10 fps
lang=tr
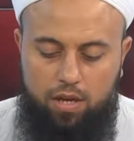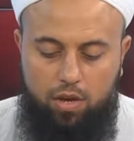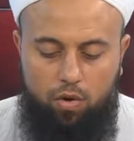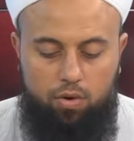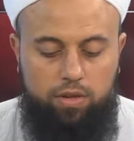
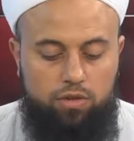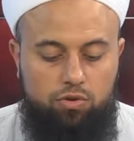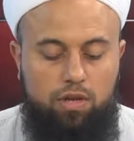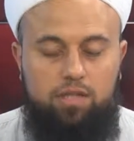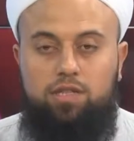o kadar çok
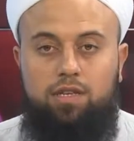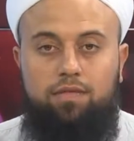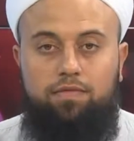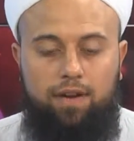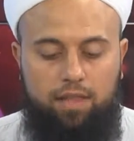hadis-i şerif
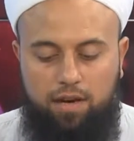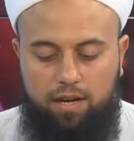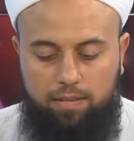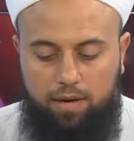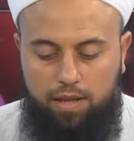var ki
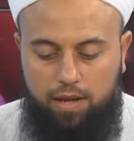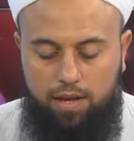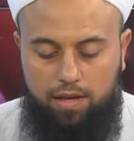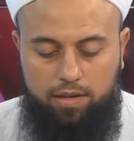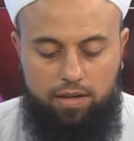akrabayla
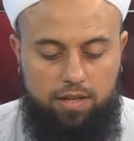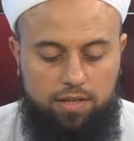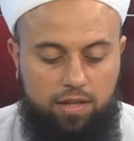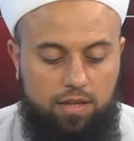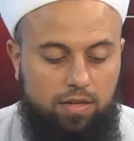alakalı. Hakikaten
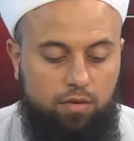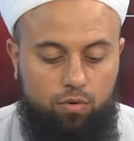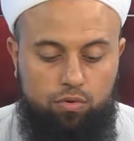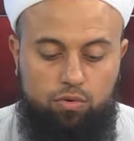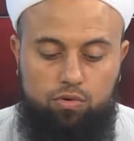insan
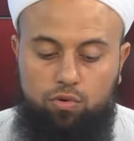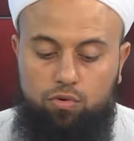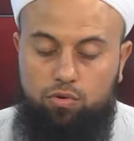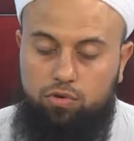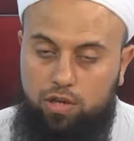okudukça
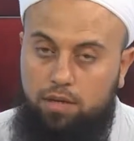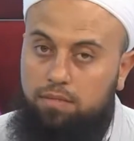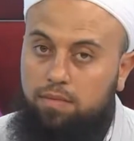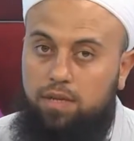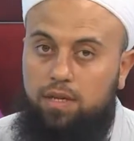okudukça
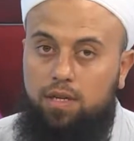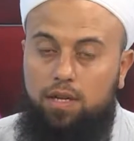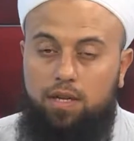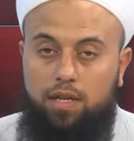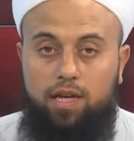
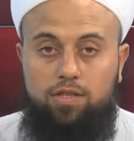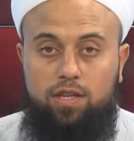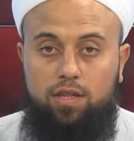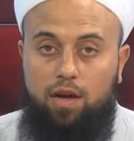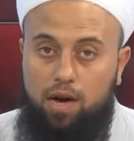
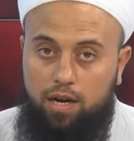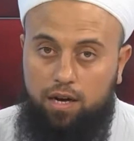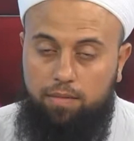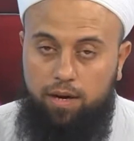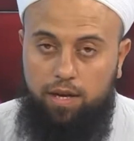gerçekten de
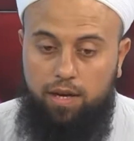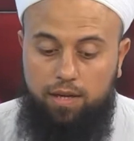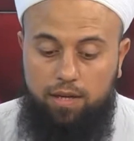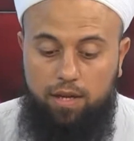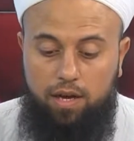
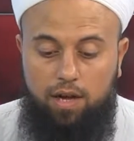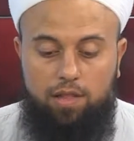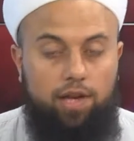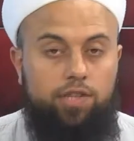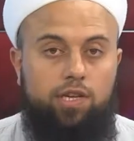akrabaya
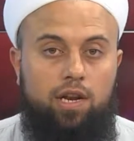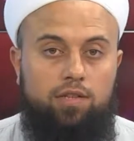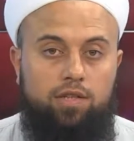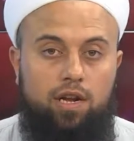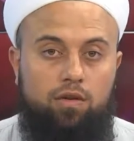Allah Celle
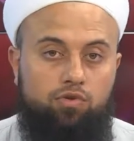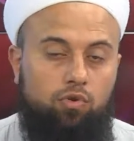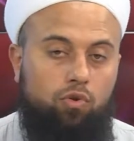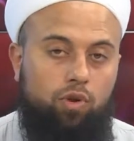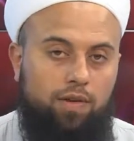Celaluhu çok
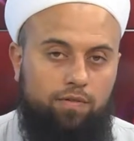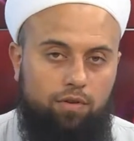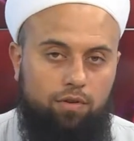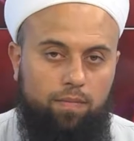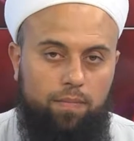önem
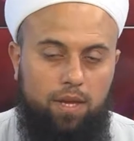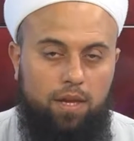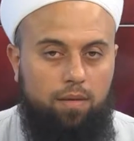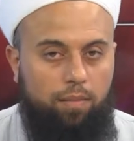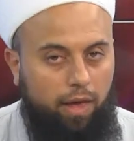veriyor.
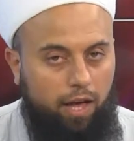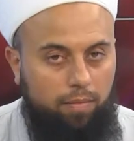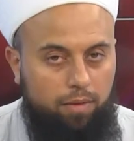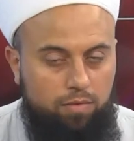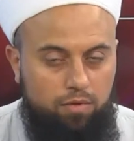
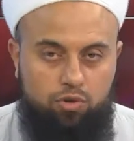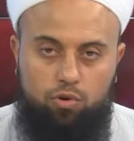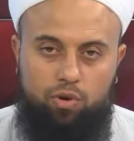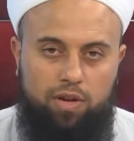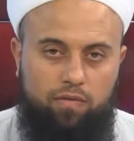Peygamberimiz çok
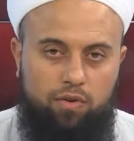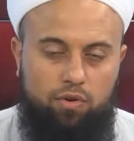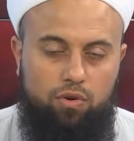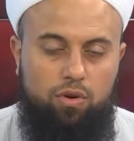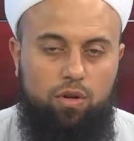önem
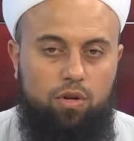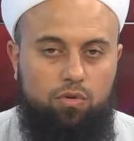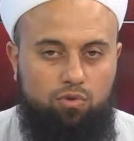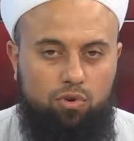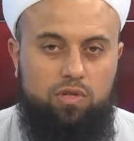veriyor.
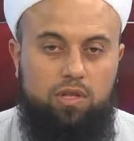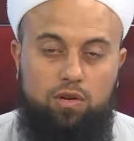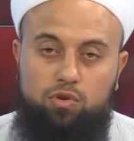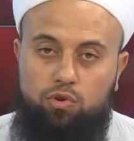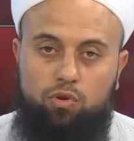Dostları
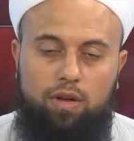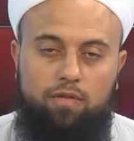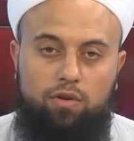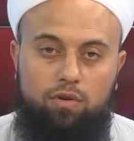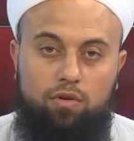çok önem
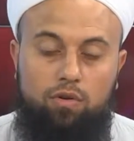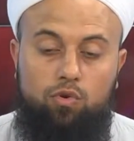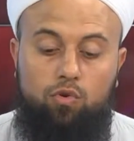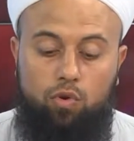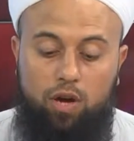veriyor.
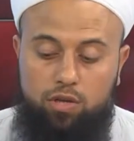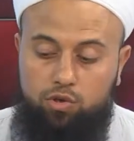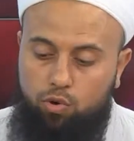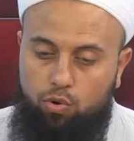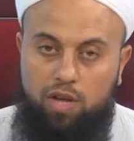Kur'an
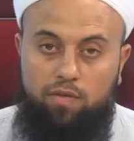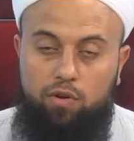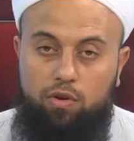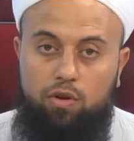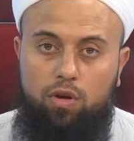çok önem
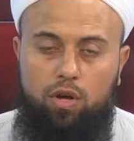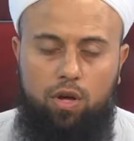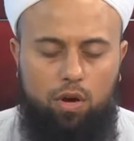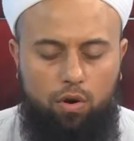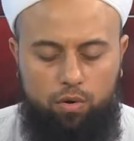veriyor.
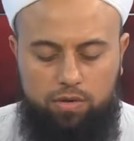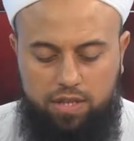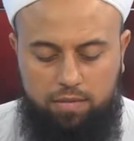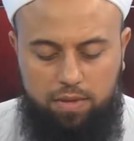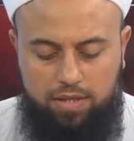O
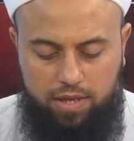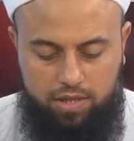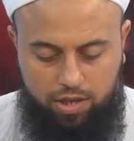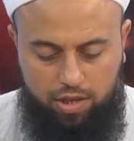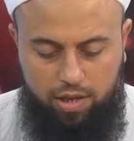yüzden biz de
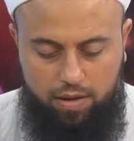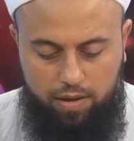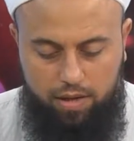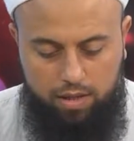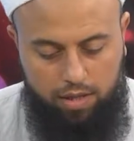inşallah ne